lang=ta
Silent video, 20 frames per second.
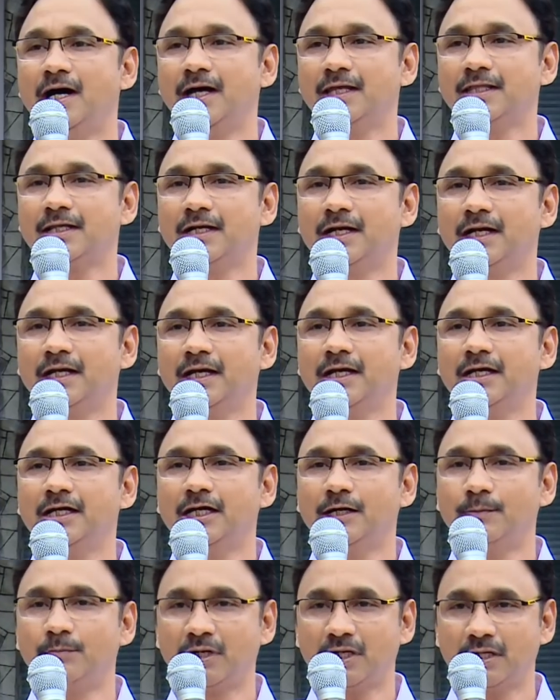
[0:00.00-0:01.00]
அதனால்
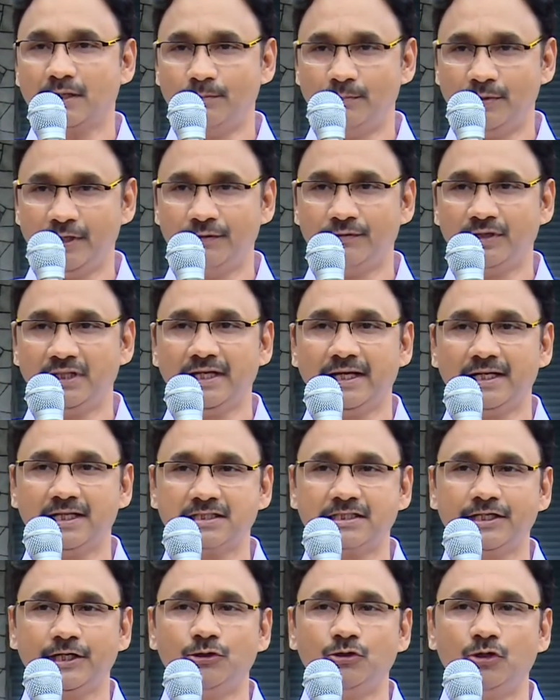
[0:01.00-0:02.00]
நம்ம கம்பெனி வந்து
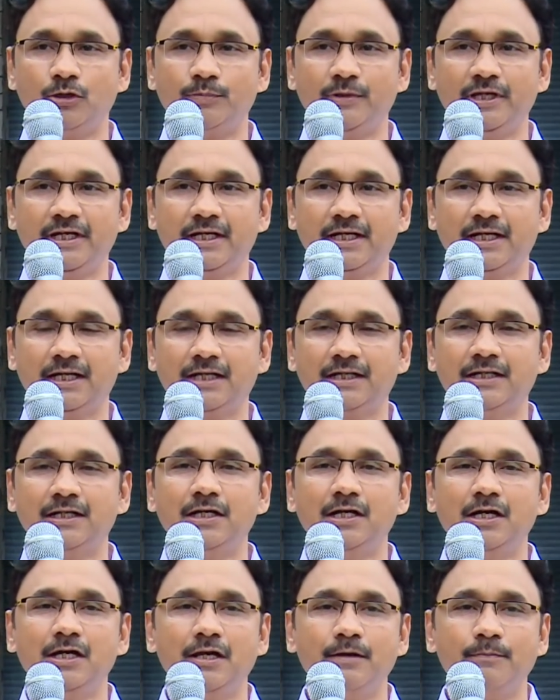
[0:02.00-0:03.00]
என்ன செய்யணும் அப்படின்னா
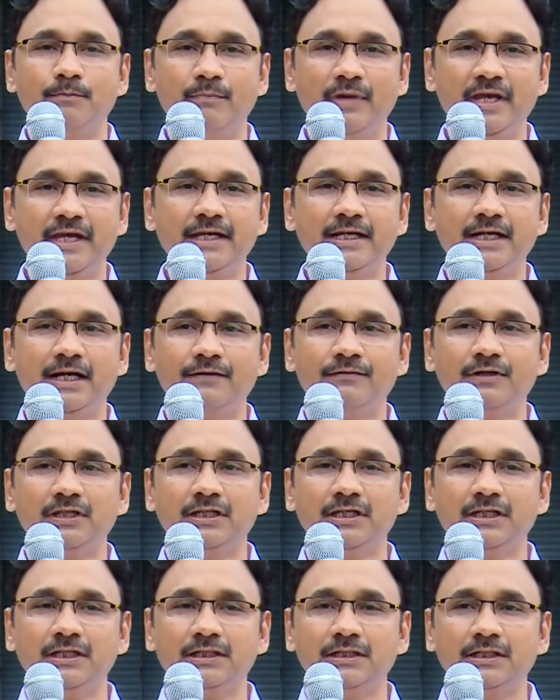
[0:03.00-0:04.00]
மெயினாக
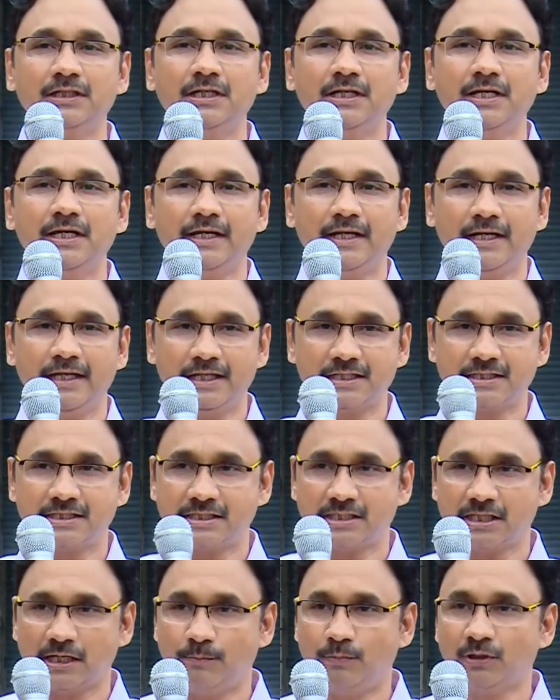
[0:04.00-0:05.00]
வந்து நீங்கள்
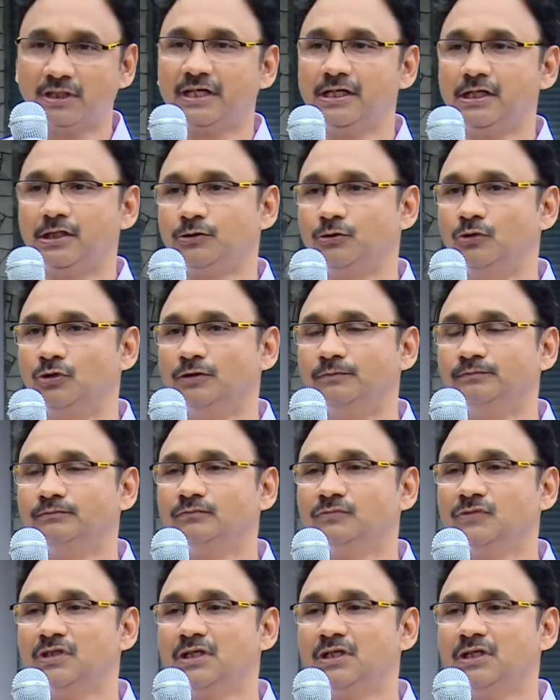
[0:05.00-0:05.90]
சபதம் எடுத்துக்கணும்